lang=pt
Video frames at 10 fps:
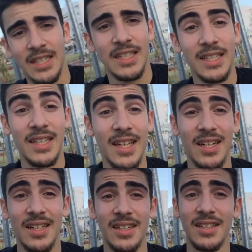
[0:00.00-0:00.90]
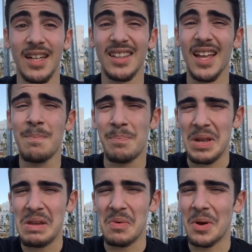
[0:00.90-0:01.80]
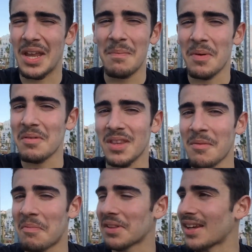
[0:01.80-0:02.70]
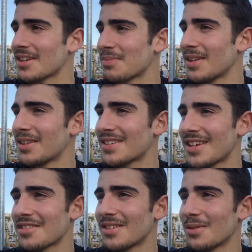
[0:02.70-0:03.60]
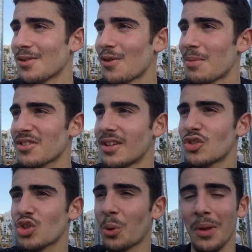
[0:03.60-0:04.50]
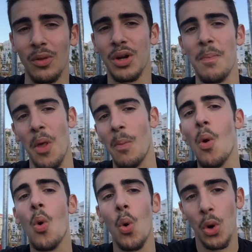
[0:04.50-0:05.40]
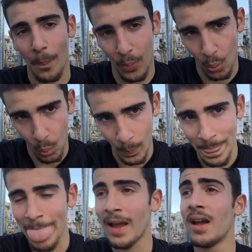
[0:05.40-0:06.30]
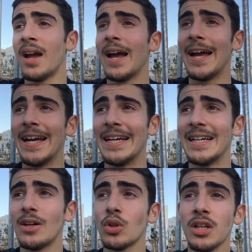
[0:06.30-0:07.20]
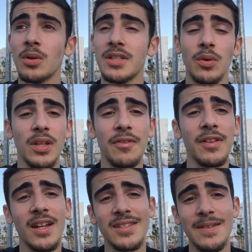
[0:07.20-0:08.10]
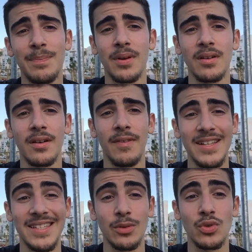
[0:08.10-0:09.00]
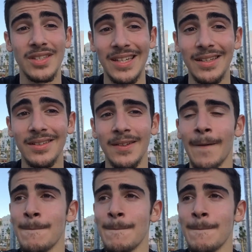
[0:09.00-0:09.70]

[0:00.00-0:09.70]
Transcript: e a tentar uh, eh, aterrei primo aqui também para trás, portanto a session 2 foi bastante destruidora para o meu corpo. Uh, outra coisa, eu ando a falar sempre que vai sair um skit,